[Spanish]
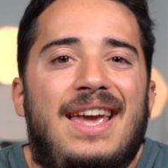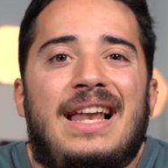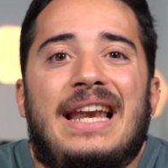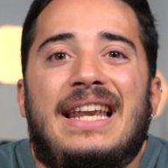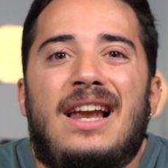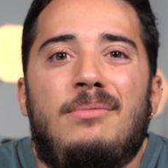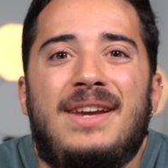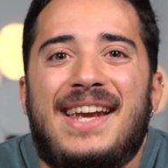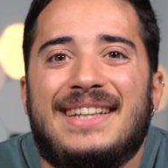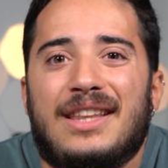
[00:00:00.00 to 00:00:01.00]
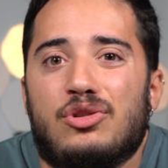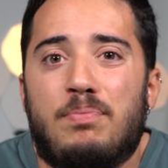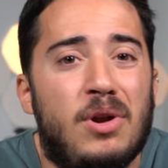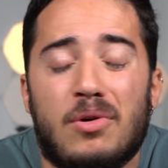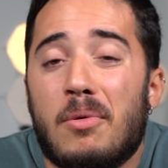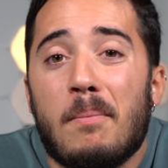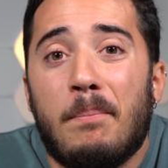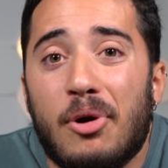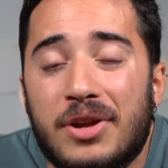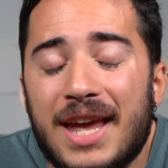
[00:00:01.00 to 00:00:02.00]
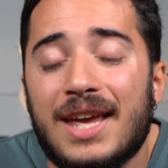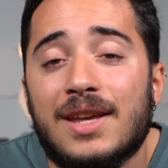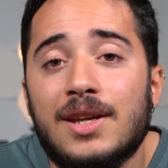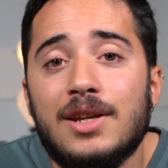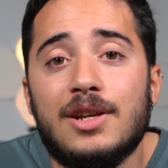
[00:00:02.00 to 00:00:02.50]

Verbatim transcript: el Realme GT2 Pro? ¿Por qué?